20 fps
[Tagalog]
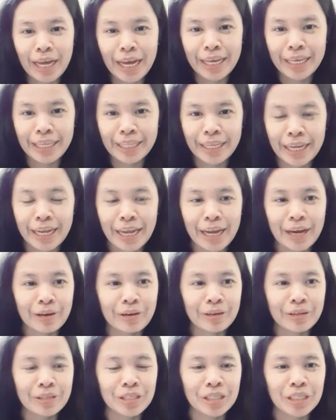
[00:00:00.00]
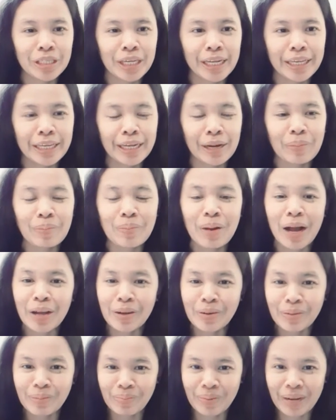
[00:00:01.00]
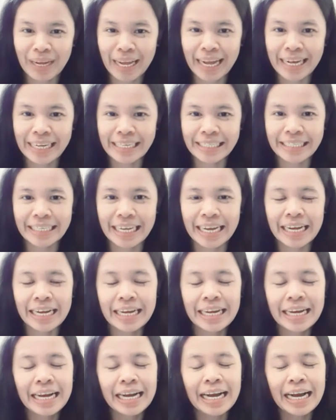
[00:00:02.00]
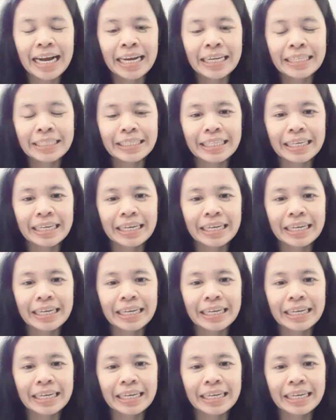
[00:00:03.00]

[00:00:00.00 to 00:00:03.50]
ay nagkaroon siya ng bagong pag-asa at